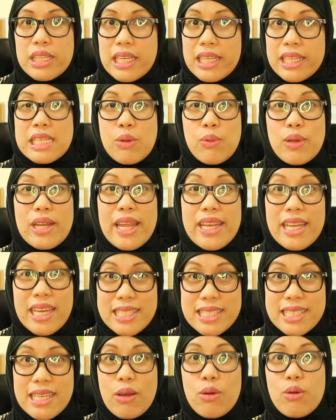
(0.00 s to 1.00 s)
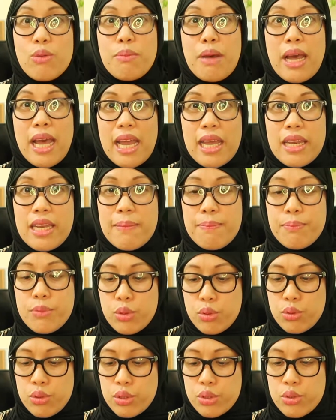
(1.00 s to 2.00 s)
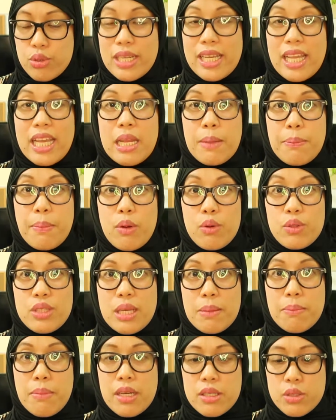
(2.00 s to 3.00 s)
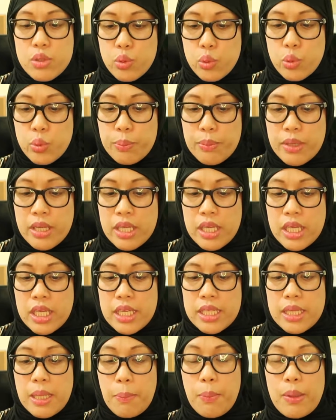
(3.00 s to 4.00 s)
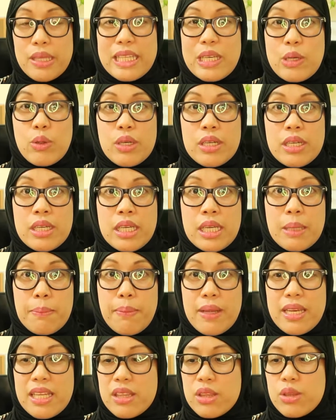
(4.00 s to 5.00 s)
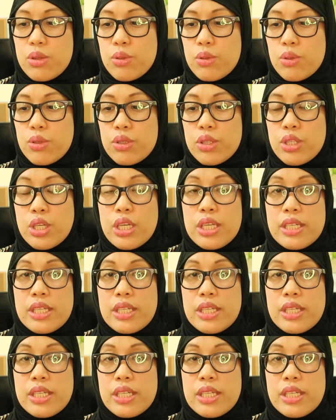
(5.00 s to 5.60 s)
Kasi wala na kasi akong mahanap nun. So naghanap ako ng ibang soap na pwede kong ipalit doon.